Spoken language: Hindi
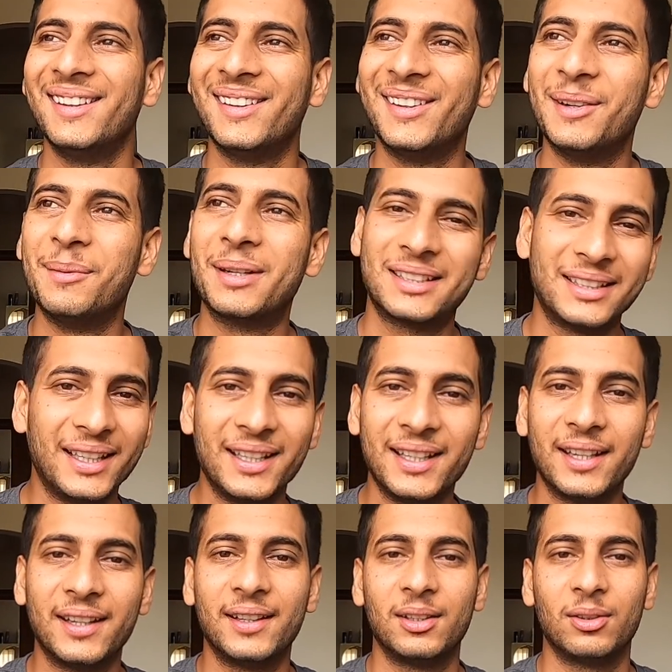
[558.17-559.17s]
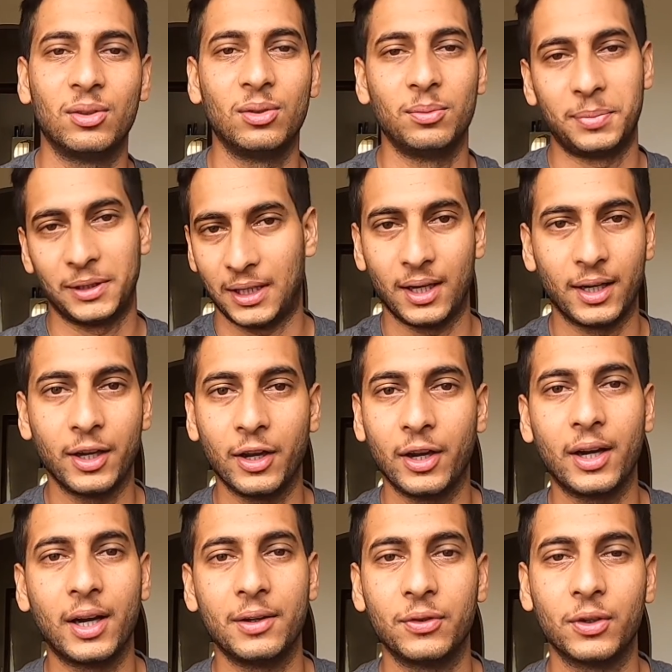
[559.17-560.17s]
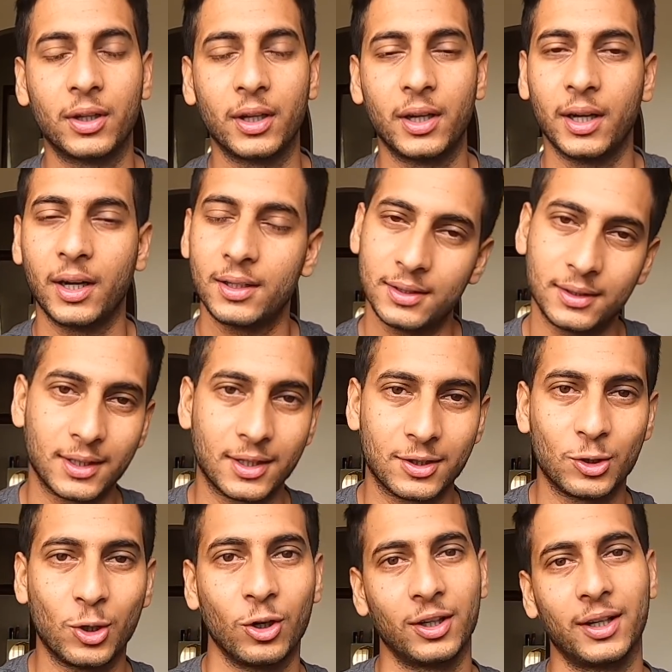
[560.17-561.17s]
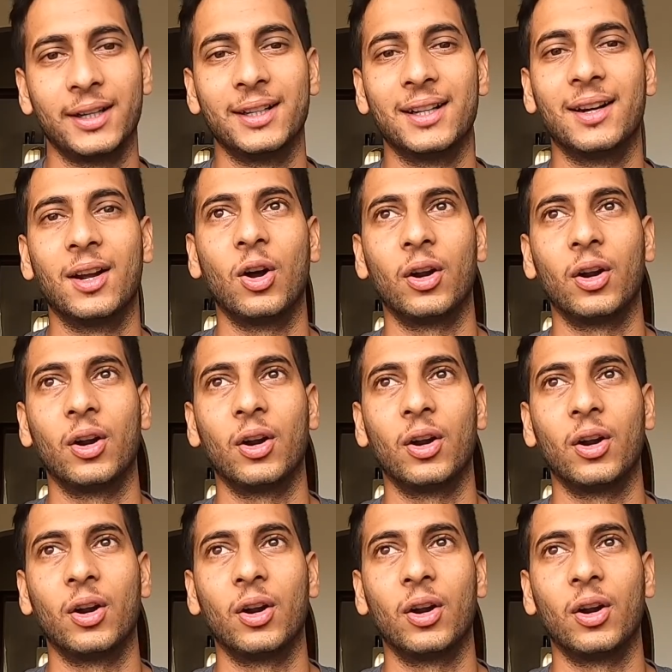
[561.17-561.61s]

तो बस यही है तो पता लग गया होगा आईफोन कितने का सत्रह सौ डॉलर का इधर